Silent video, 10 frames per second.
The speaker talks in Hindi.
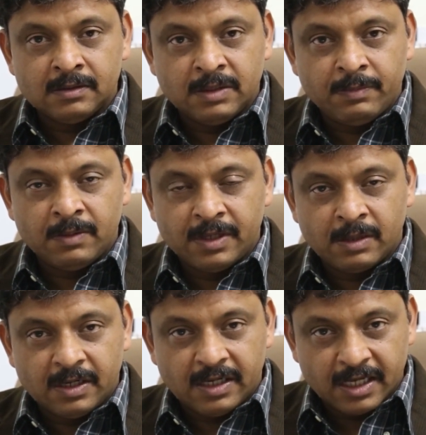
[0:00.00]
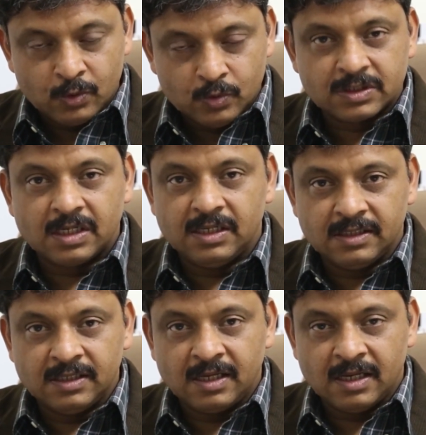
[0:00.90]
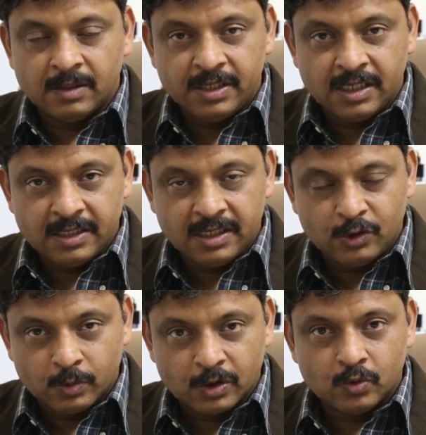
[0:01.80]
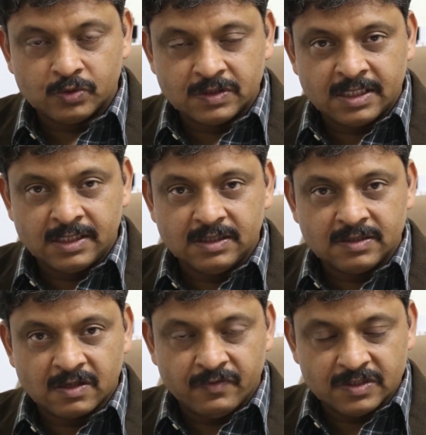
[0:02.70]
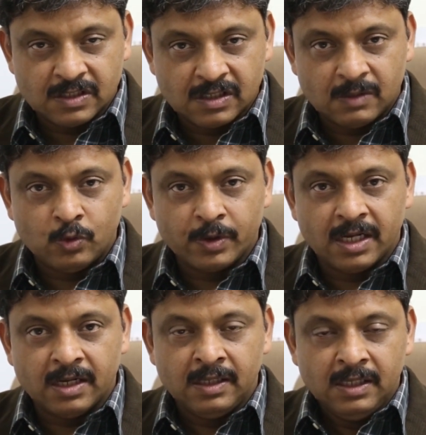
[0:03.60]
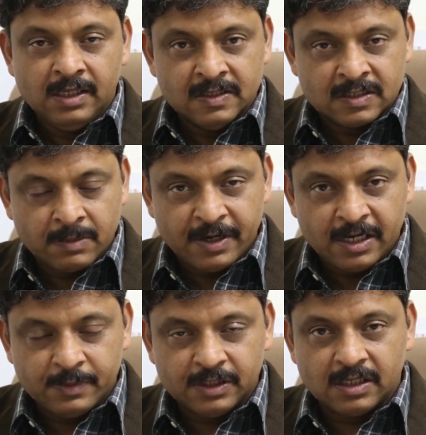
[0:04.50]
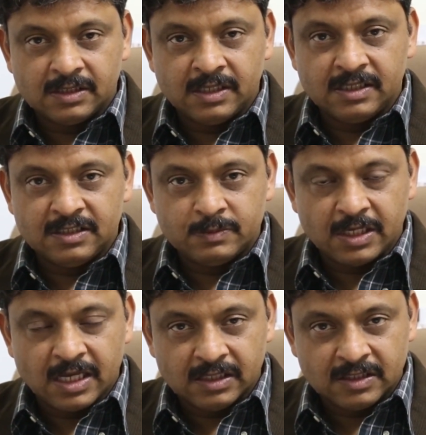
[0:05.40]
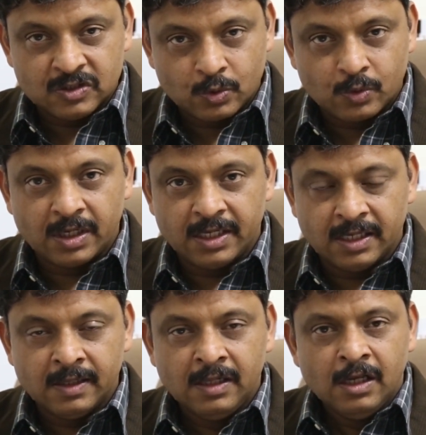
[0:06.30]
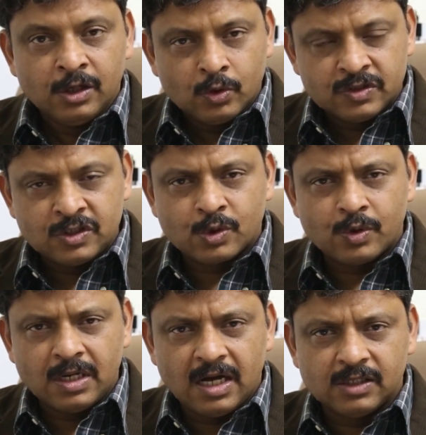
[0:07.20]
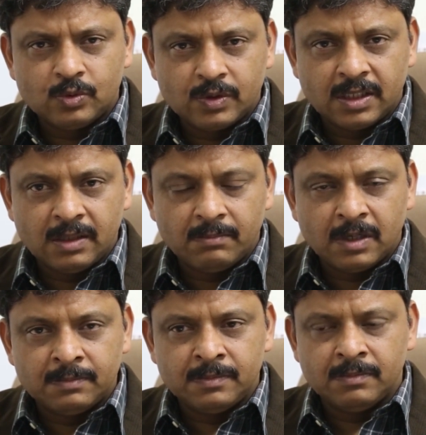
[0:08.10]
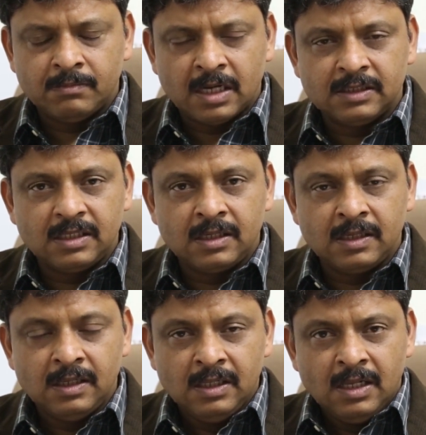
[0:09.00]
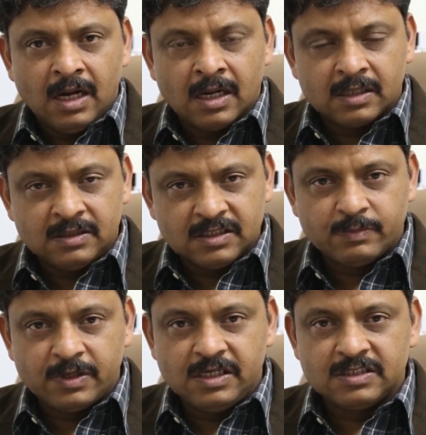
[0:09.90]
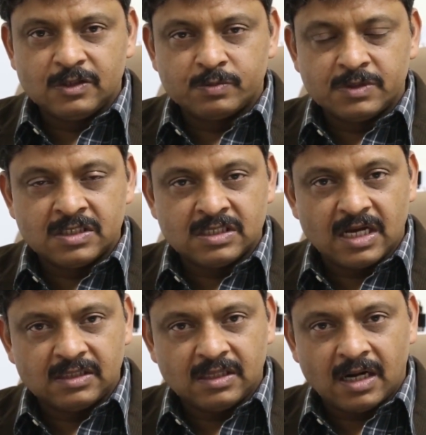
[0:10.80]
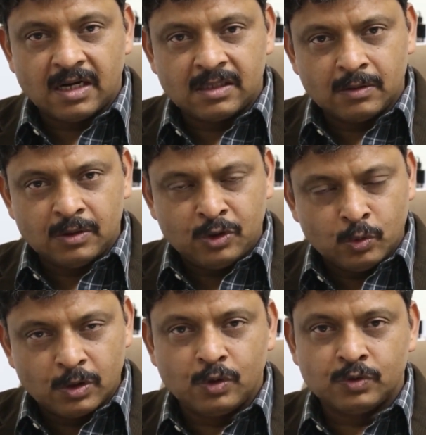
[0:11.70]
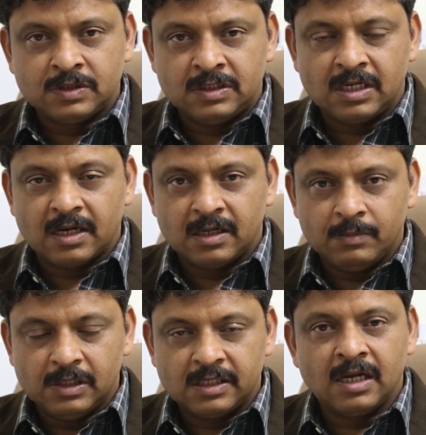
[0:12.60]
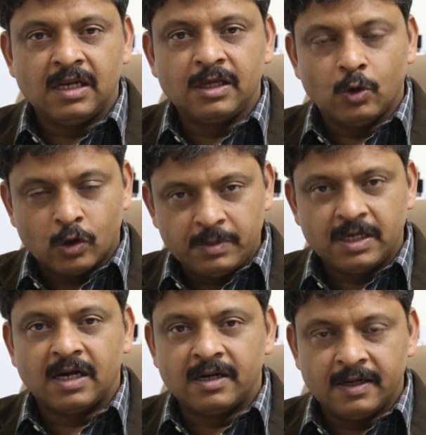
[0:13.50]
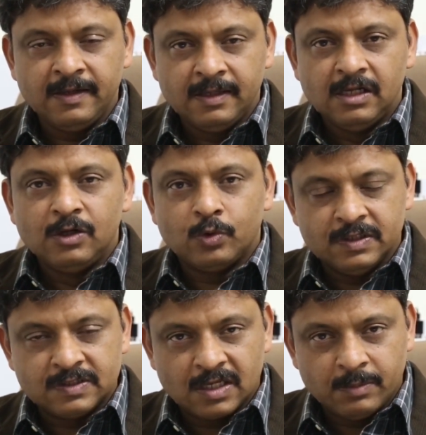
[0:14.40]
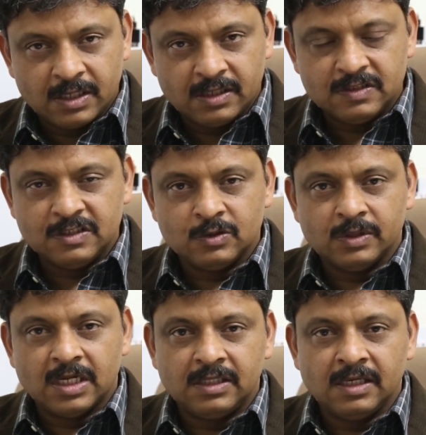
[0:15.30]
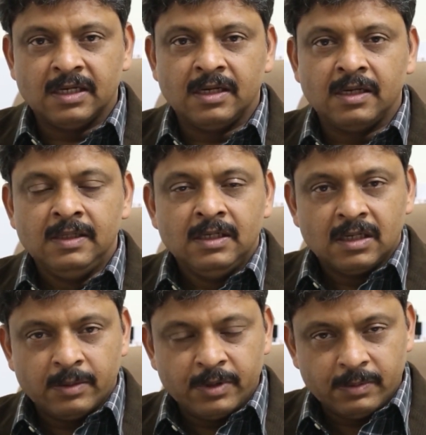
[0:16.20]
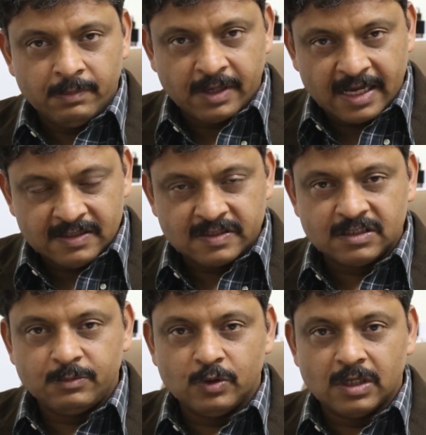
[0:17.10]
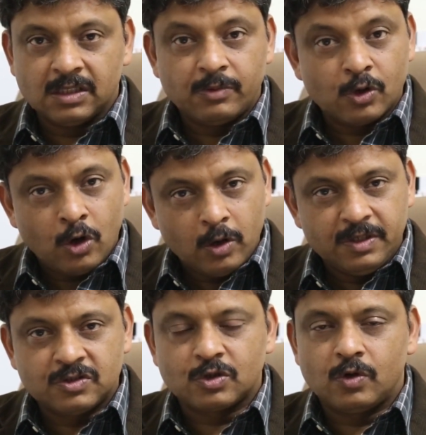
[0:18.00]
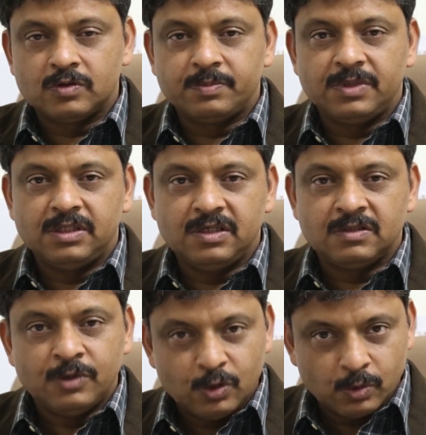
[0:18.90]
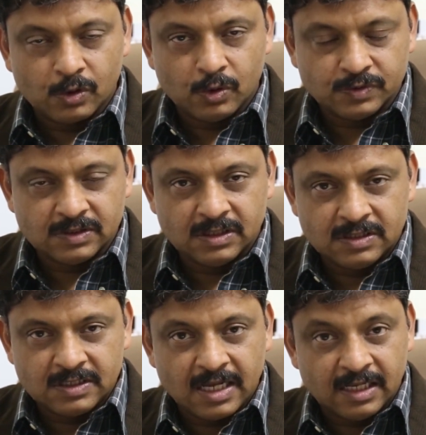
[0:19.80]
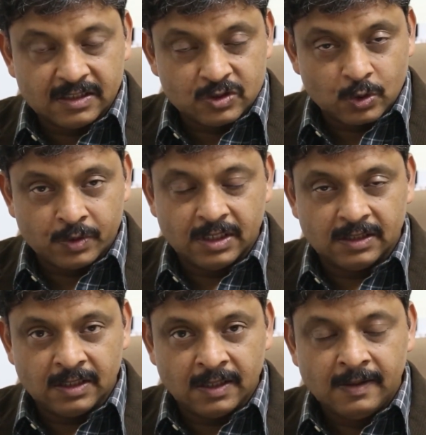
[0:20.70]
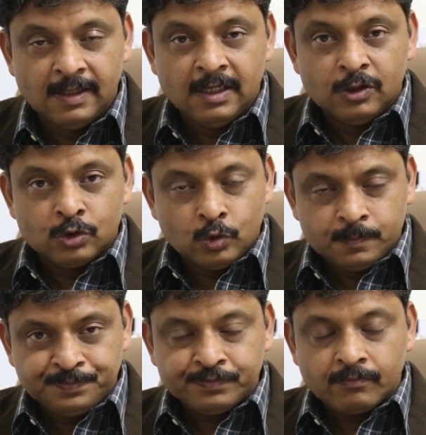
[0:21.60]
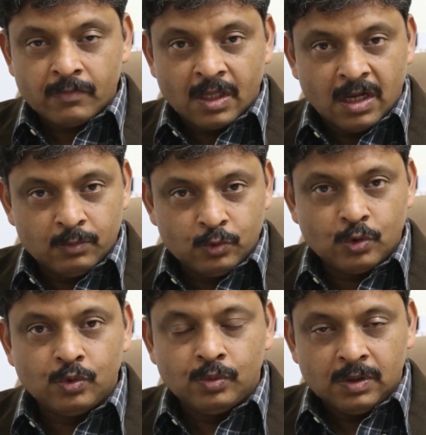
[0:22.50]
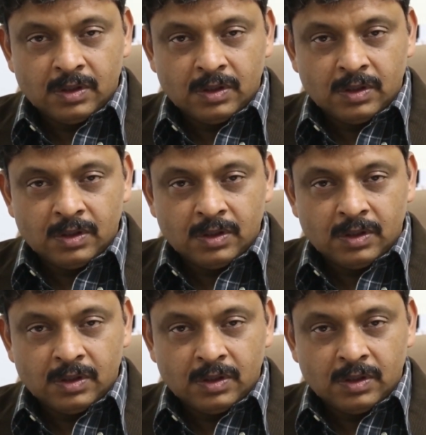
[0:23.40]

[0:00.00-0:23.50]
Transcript: जब हम एक बार डायग्नोस कर लेते हैं कि हाँ भाई यार ये ट्यूबरक्लोसिस है इसका वज़न कम हो गया इसके पेट में दर्द है जिसमें कि आंतें सिकुड़ गई हैं क्योंकि सिकुड़ना आंतों के हम मानते हैं कि अगर 10 मरीज़ हैं उसमें से सात या आठ ट्यूबरक्लोसिस ही कारण मिलते हैं हालांकि और भी कारण हैं कोई स्कीमिक डिजीज़ हो जाती है कभी कभी कैंसर भी हो जाते हैं पर कॉमनेस्ट कॉज अपने देश में ट्यूबरक्लोसिस है जिससे कि आंतें सिकुड़ जाती हैं तो हम उनको